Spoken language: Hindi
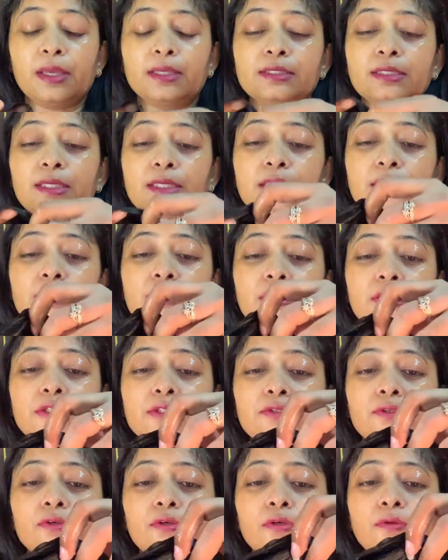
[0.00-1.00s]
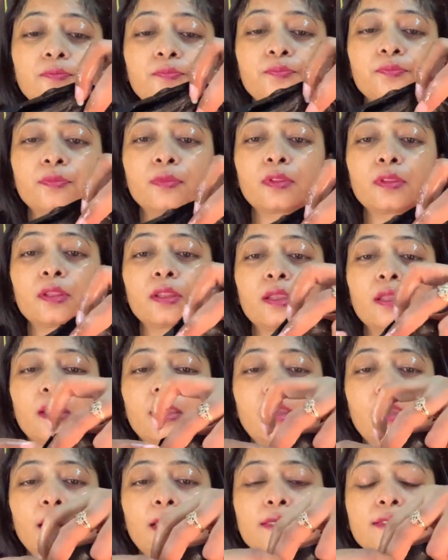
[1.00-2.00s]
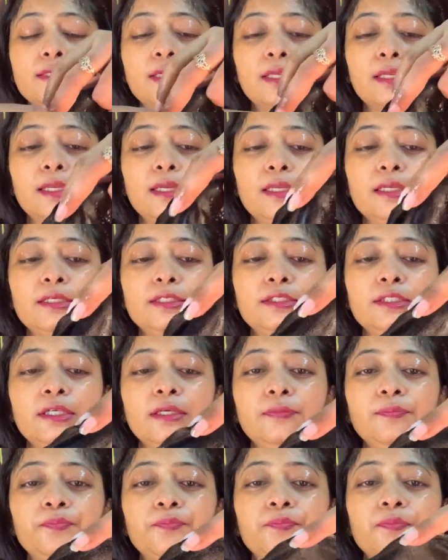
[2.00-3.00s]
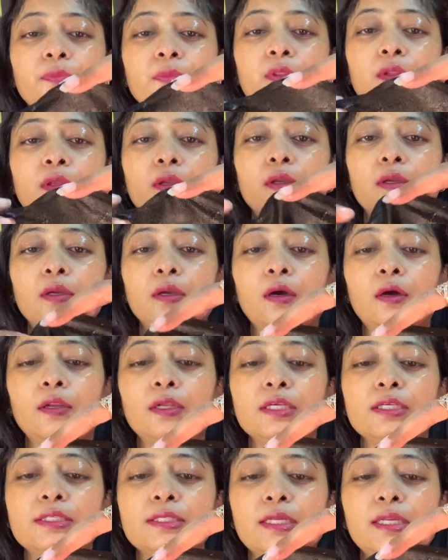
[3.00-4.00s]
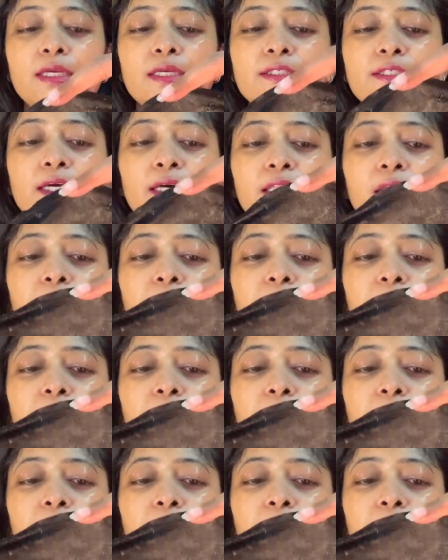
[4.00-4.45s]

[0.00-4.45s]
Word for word: आप ऐसे लीजिए इसको ऐसे ले लीजिए और इस तरह